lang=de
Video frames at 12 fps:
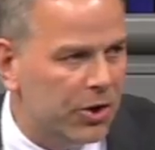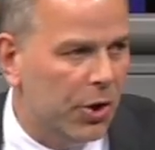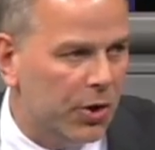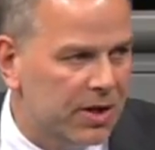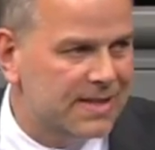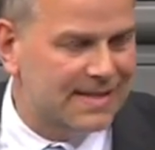
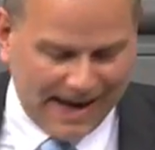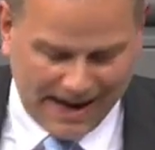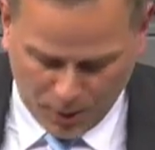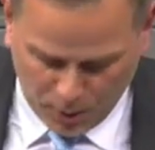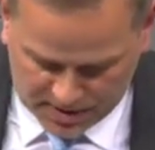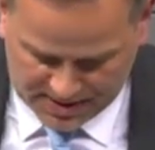noch ins
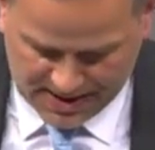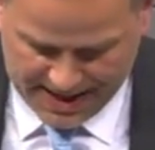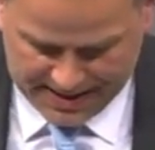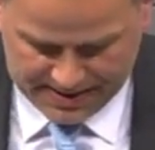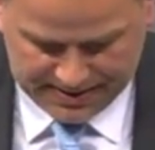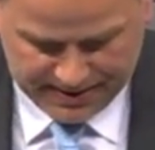
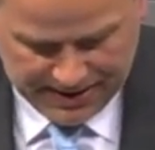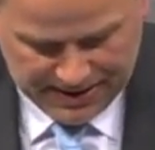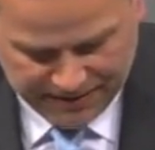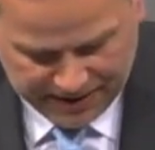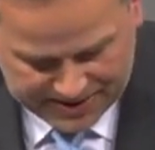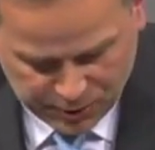Ausland,
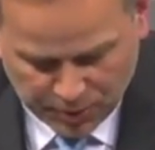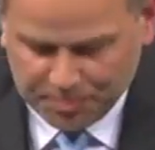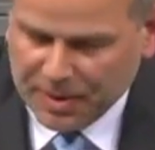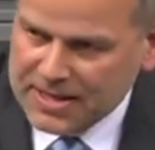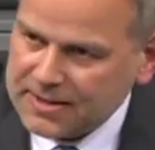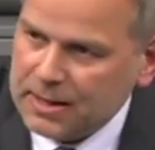weil sie dort
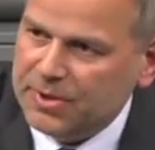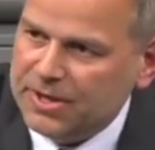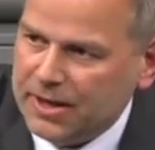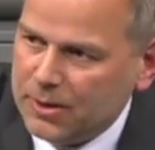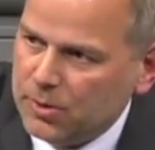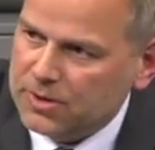bessere
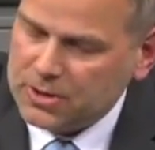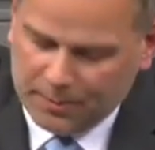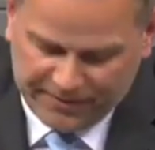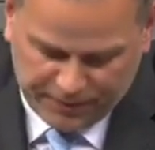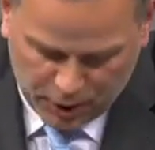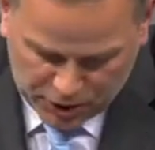Bedingungen
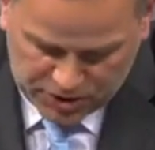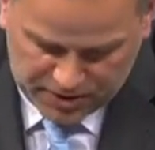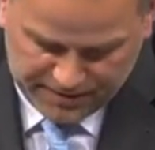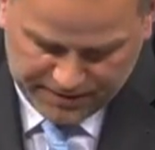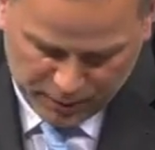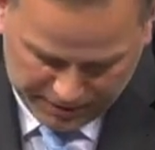zum
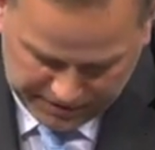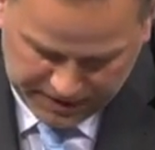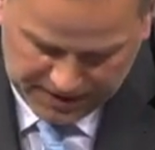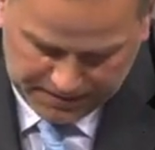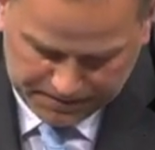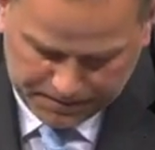Forschen
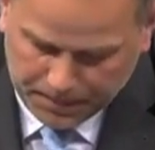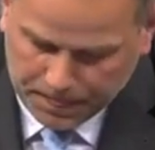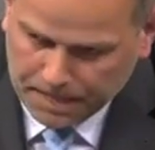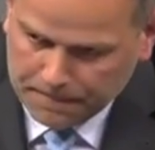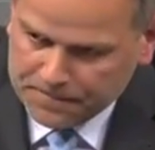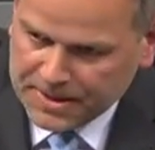vorfinden.
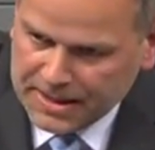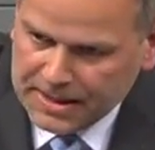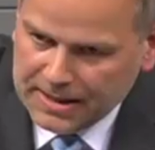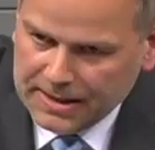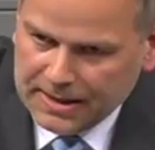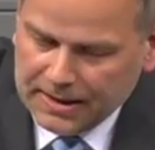
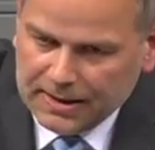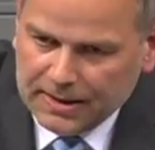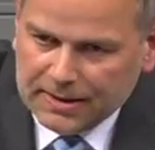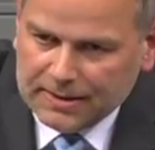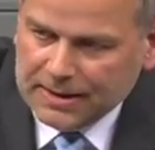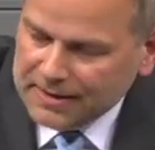
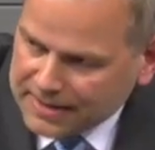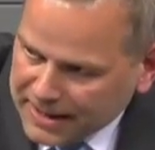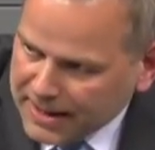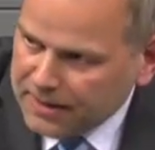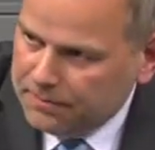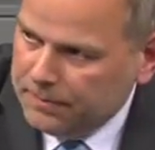Die
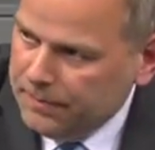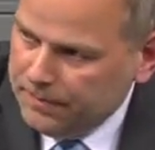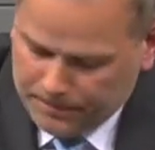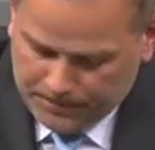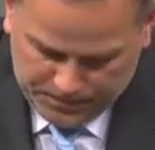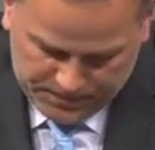Idee,
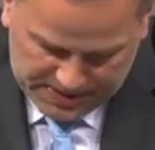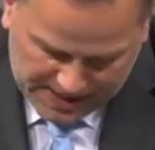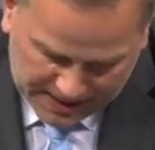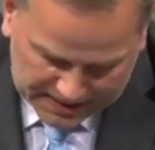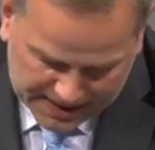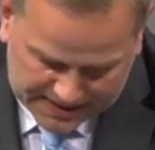des
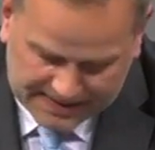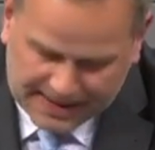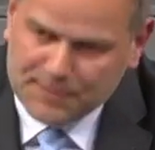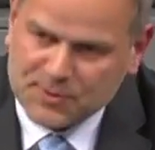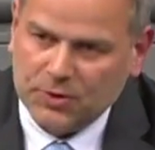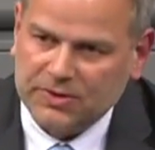Antrags ist
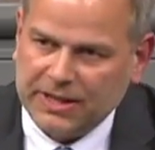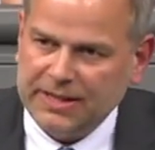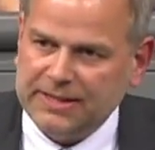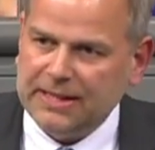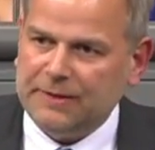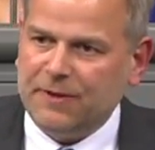absolut
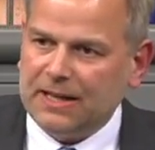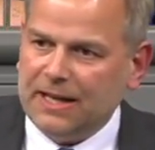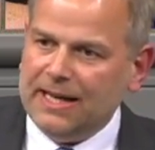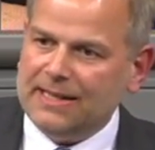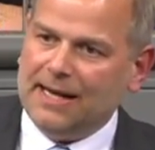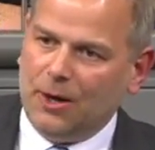richtig,
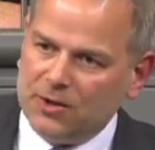wenngleich der